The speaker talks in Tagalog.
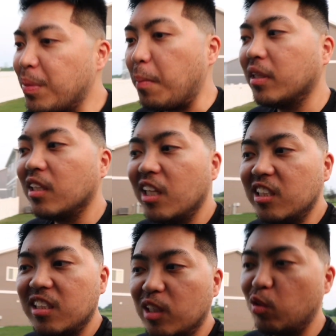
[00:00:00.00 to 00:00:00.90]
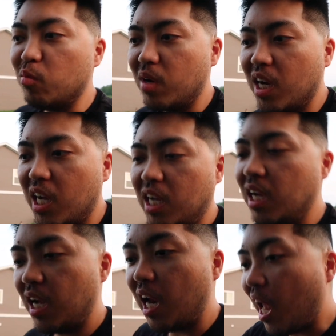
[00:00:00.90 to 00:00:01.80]
madededs na tong mga
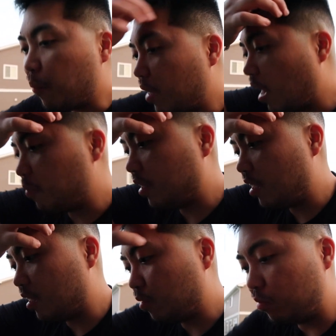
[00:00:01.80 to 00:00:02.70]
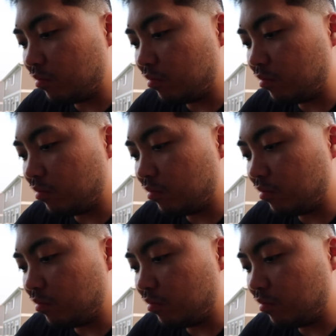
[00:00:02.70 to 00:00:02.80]
halaman namin dito